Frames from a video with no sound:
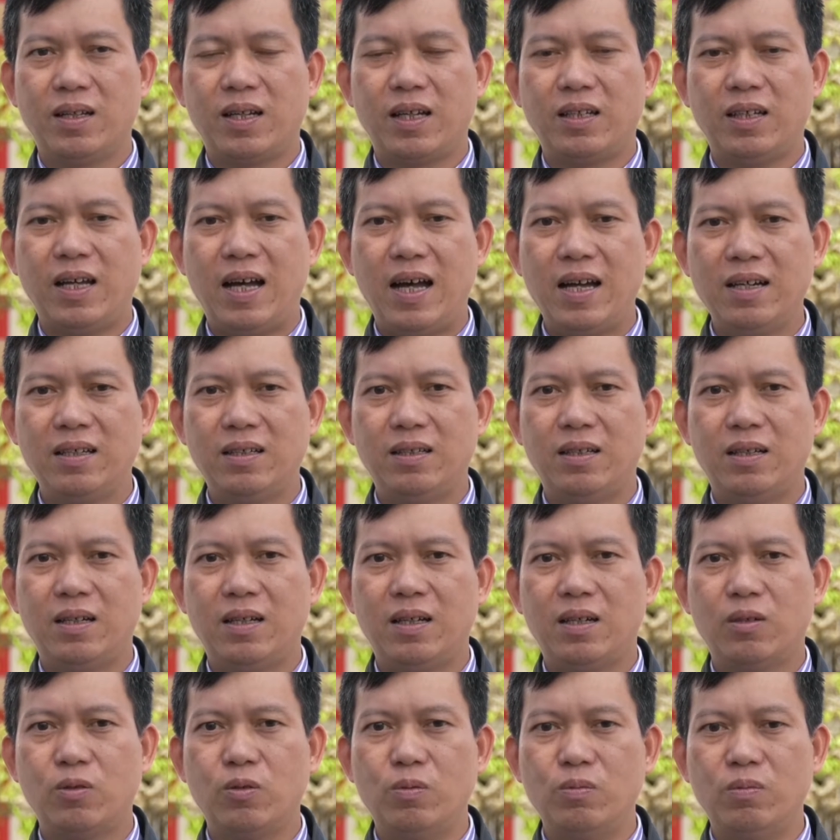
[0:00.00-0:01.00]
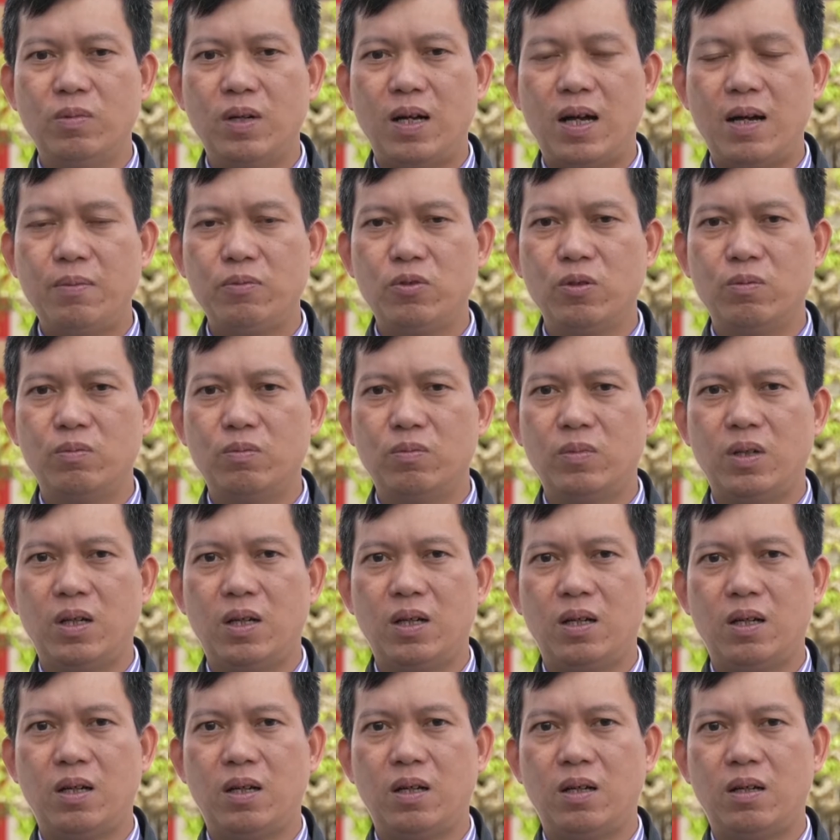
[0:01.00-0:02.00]
Cái thứ hai nữa là cũng áp dụng
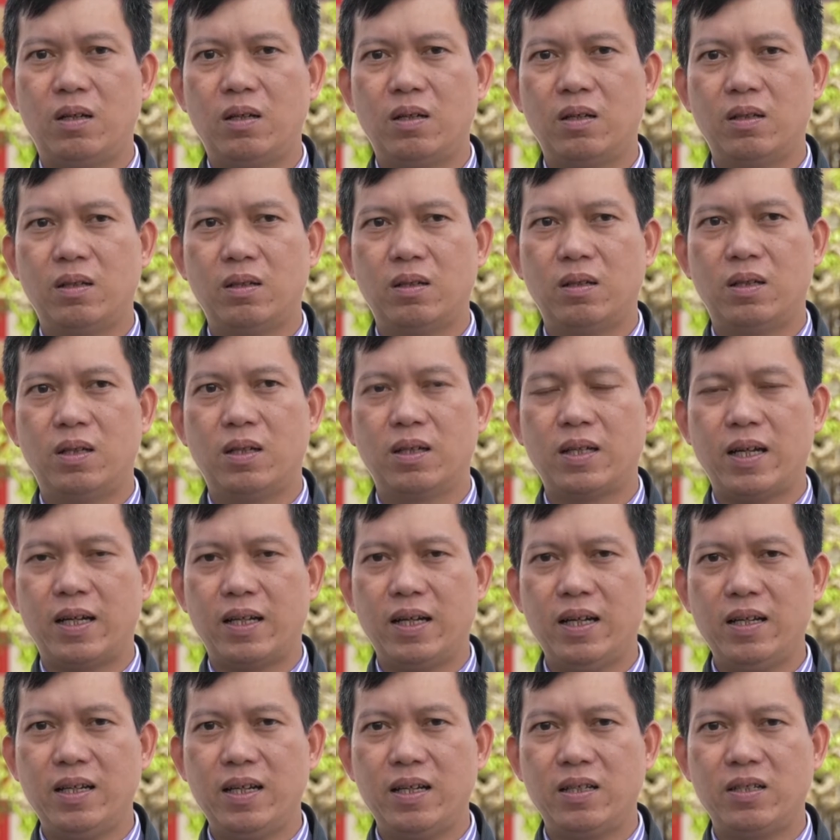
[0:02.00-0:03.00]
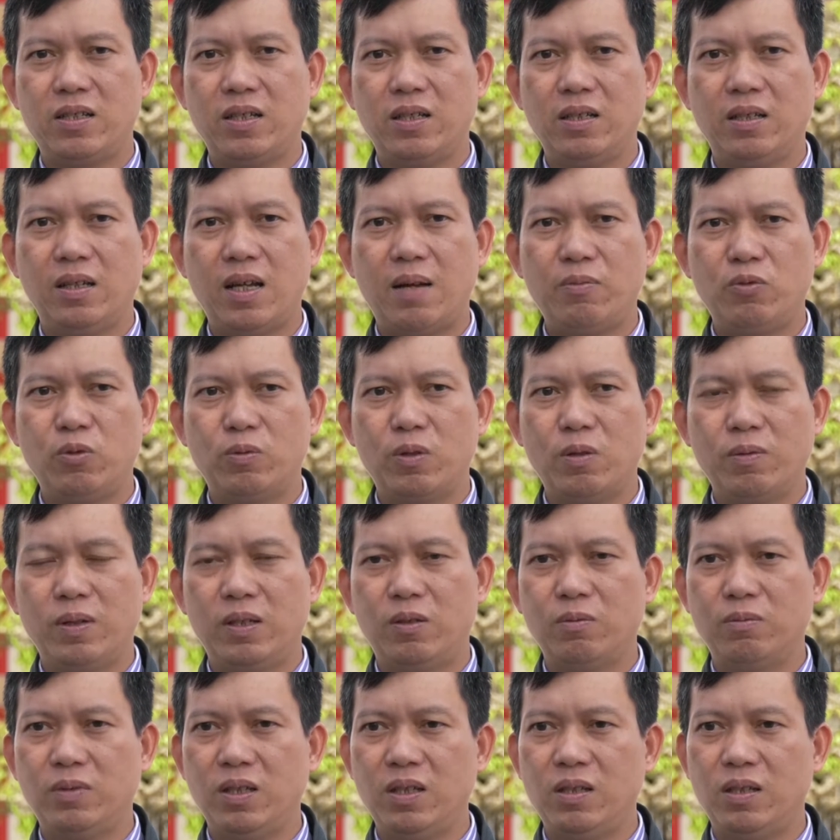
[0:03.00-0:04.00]
cải cách hành chính, áp dụng công
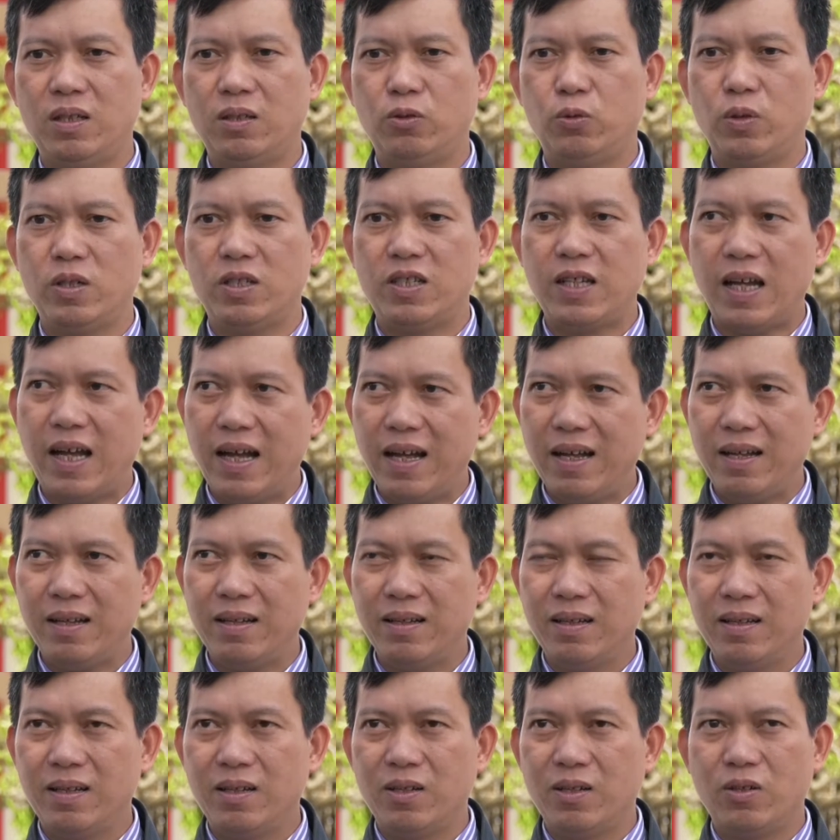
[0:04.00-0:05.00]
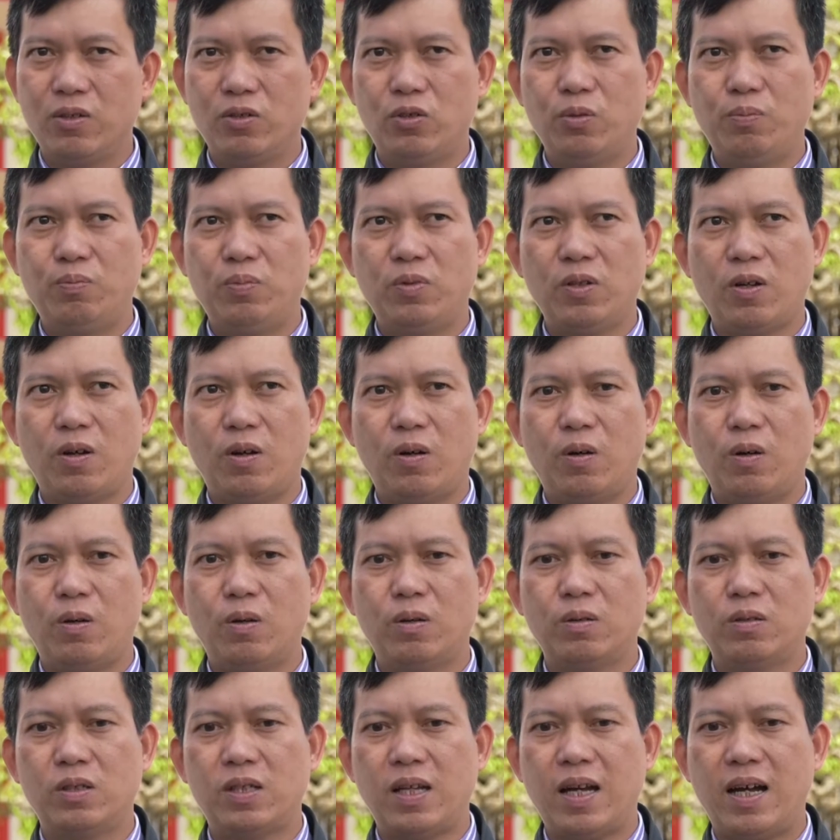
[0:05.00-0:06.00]
nghệ thông tin ở tuyến xã, giúp
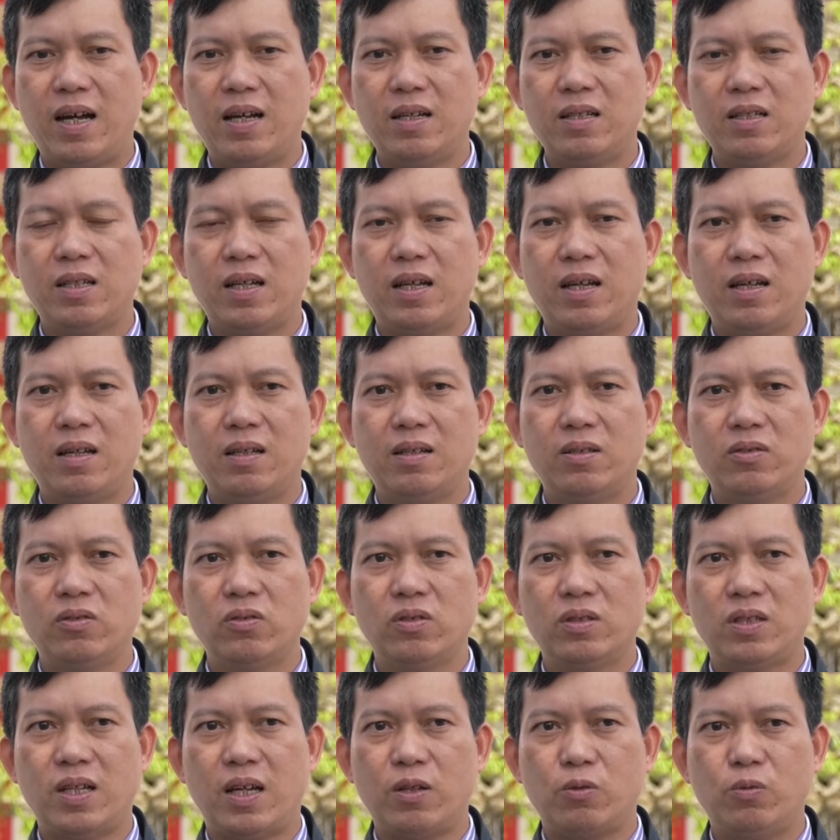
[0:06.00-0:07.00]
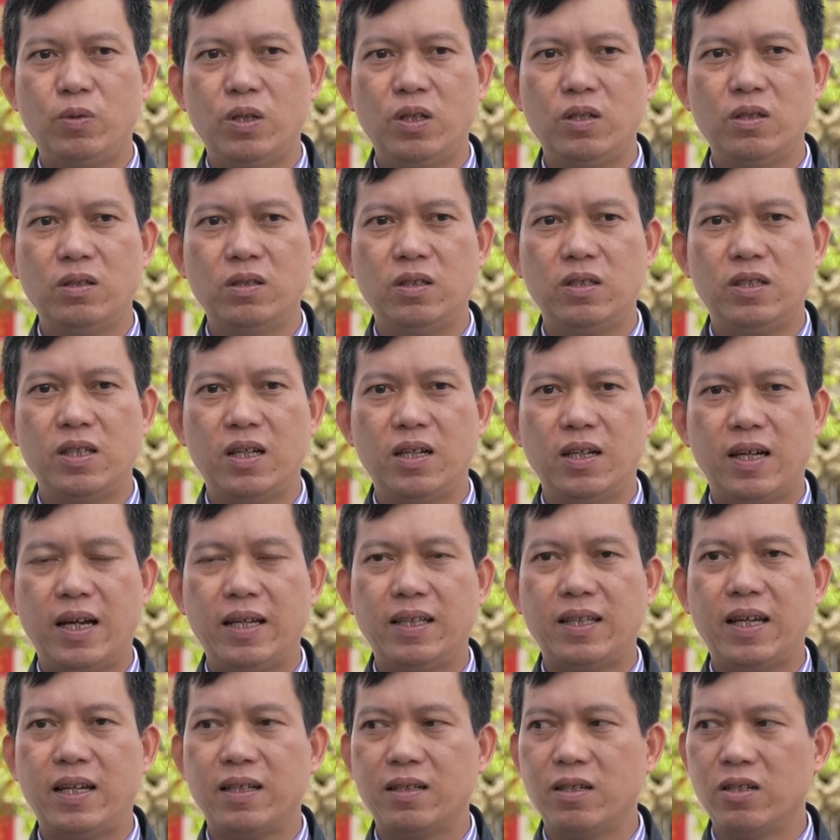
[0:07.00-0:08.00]
cho xã sẽ giải quyết người dân
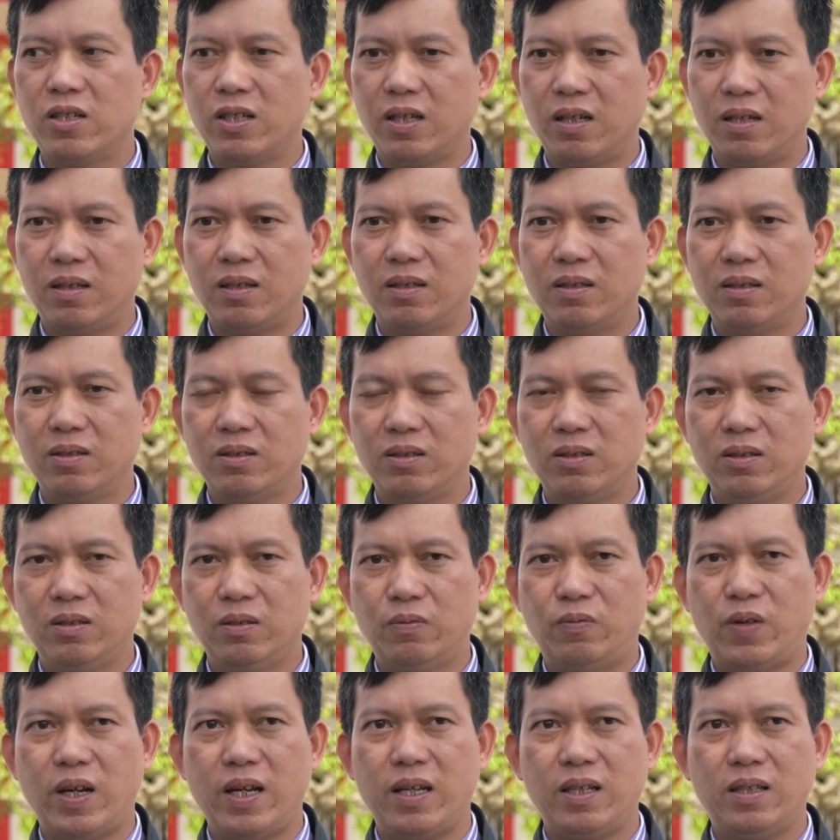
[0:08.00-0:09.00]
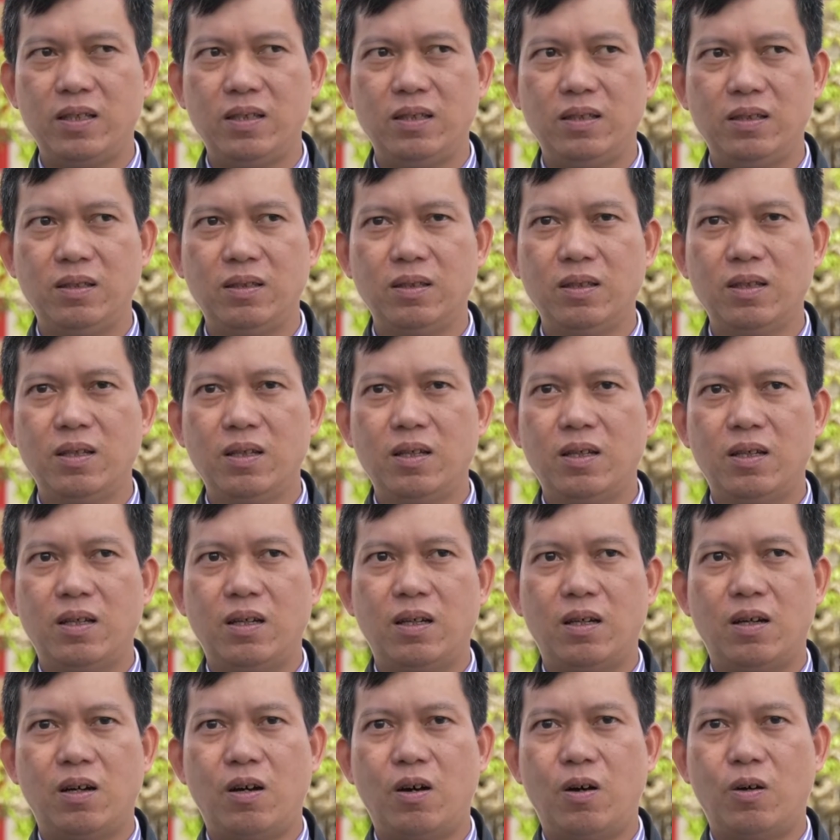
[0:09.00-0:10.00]
ngay tại cơ sở. Như vậy thì
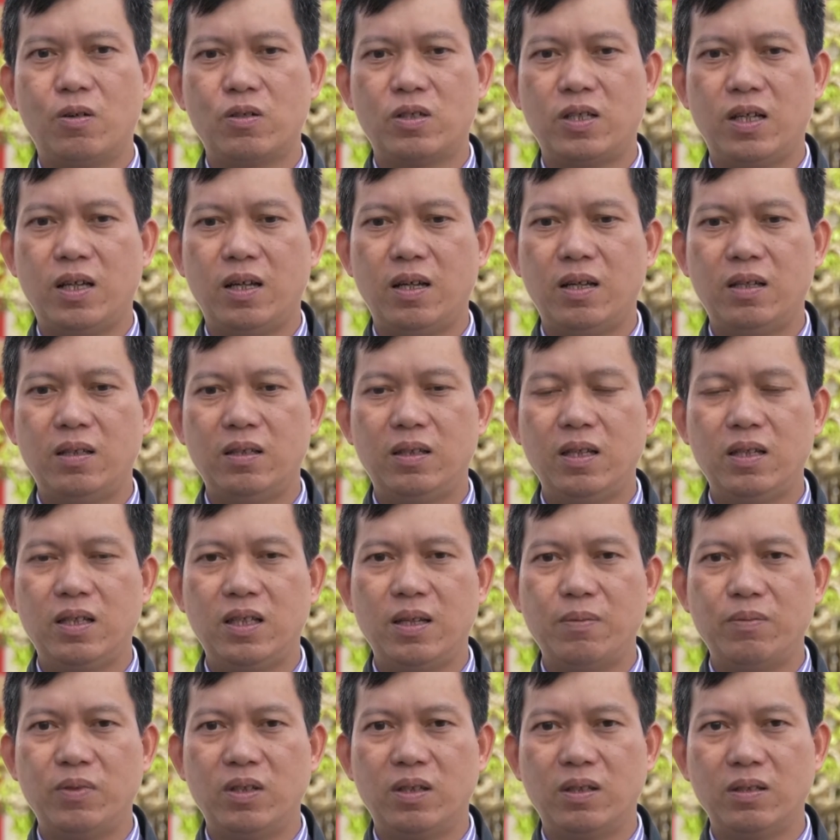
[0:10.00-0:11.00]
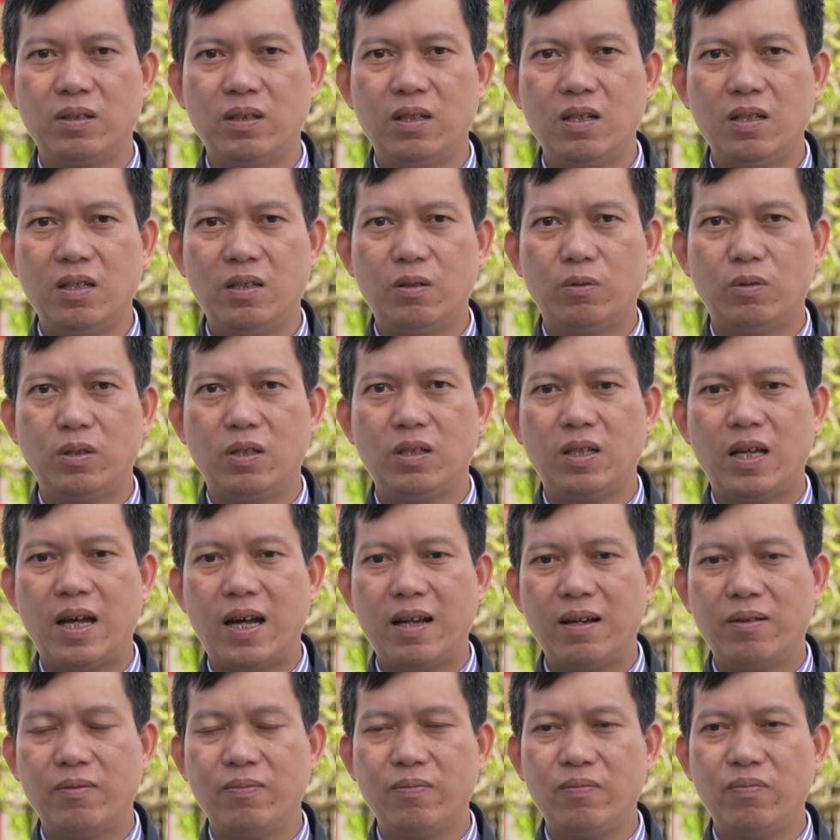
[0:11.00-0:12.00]
họ sẽ tiết kiệm được rất nhiều thời
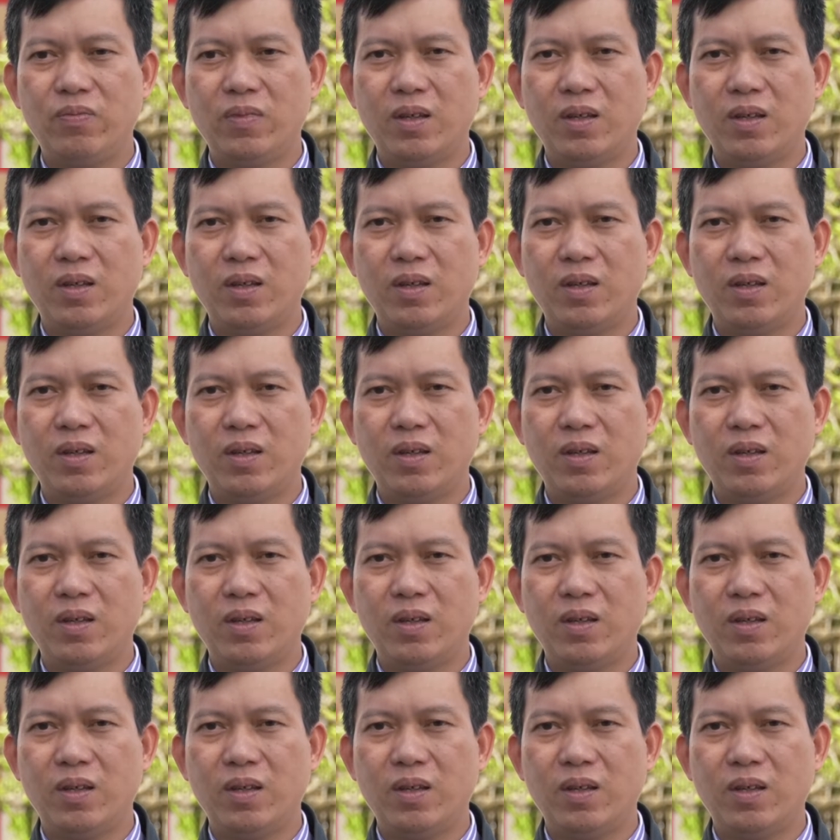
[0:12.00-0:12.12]
gian.